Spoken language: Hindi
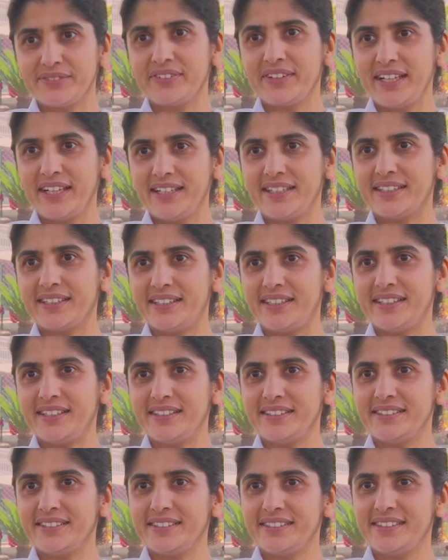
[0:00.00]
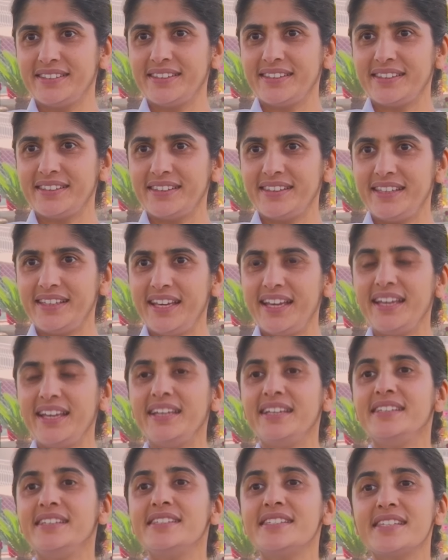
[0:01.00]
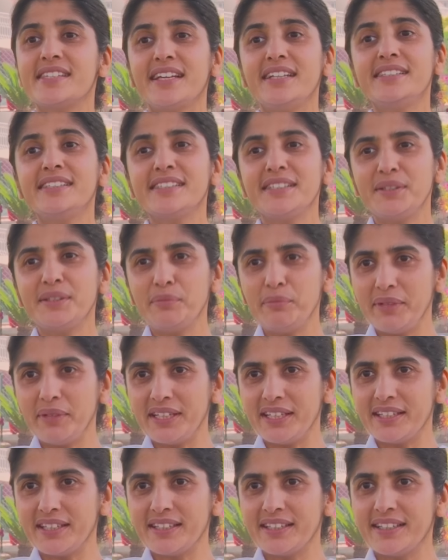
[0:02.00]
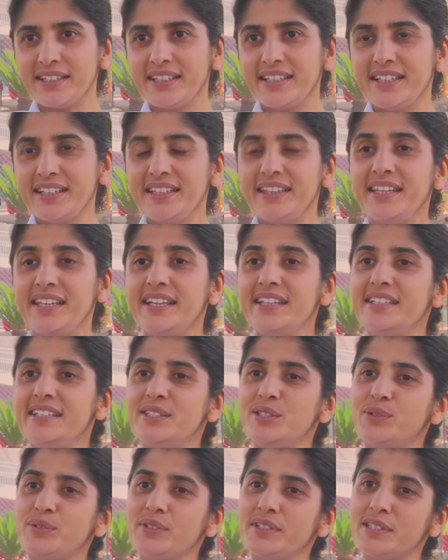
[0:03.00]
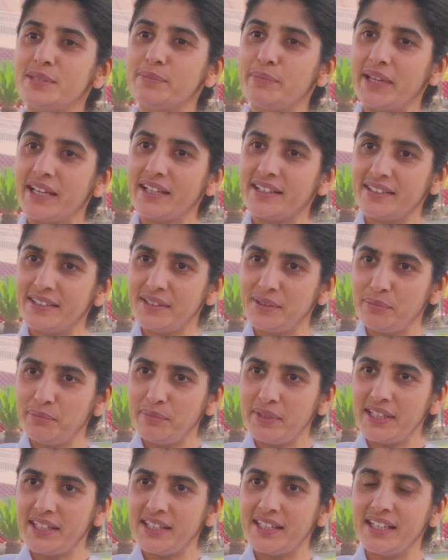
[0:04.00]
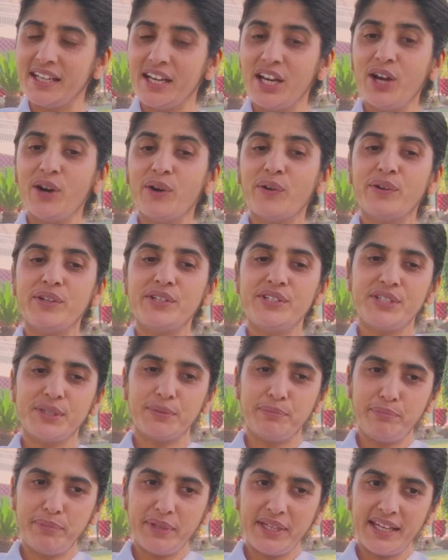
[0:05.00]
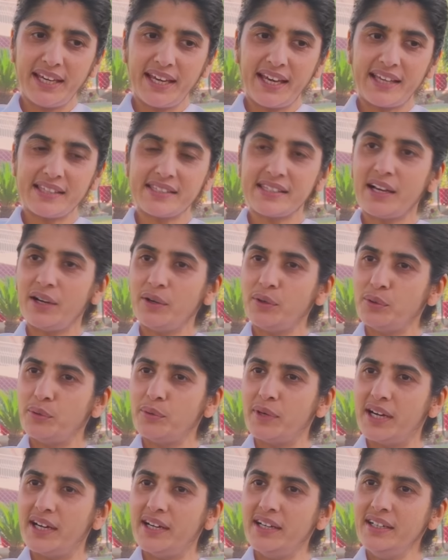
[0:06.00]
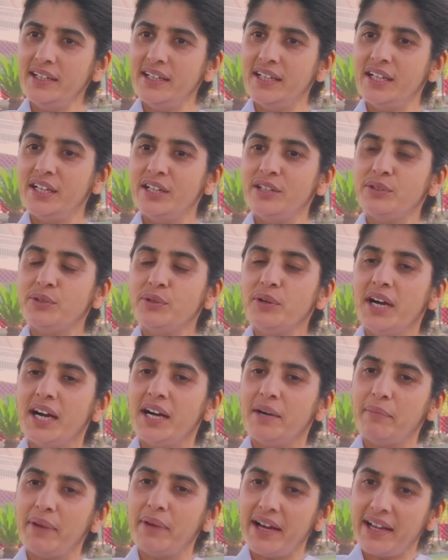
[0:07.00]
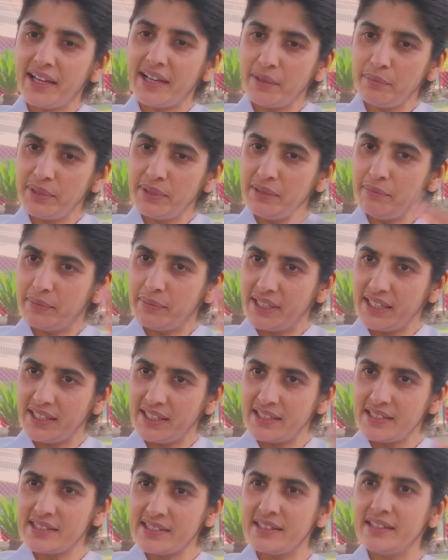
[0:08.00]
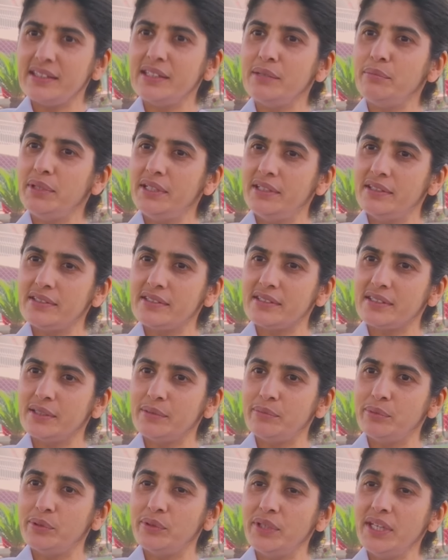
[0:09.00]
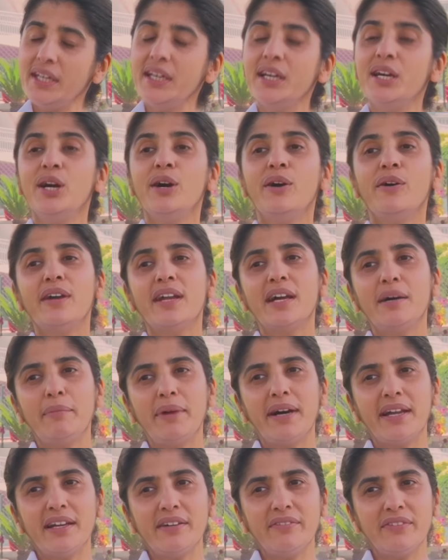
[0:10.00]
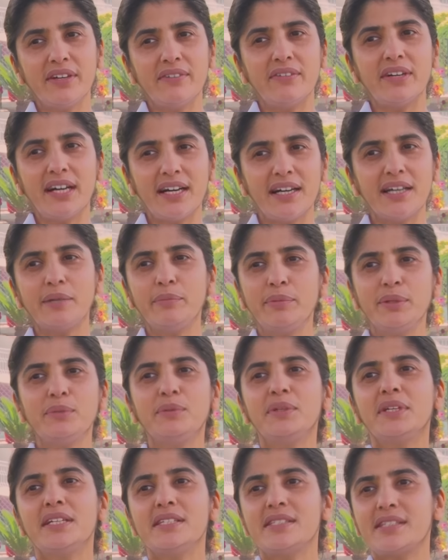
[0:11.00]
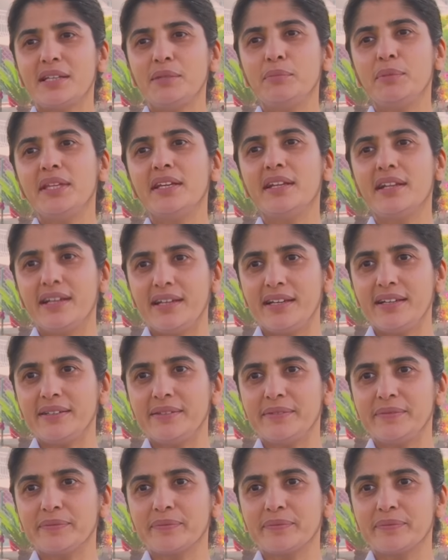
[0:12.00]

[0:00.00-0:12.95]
फील करना दे इंसल्टेड मी दे डिसरिस्पेक्टेड मी और जब भी ऐसा हुआ तो हमारा भी मन की स्थिति भी डिस्टर्ब हुई और हमारा व्यवहार भी उनके साथ बदल गया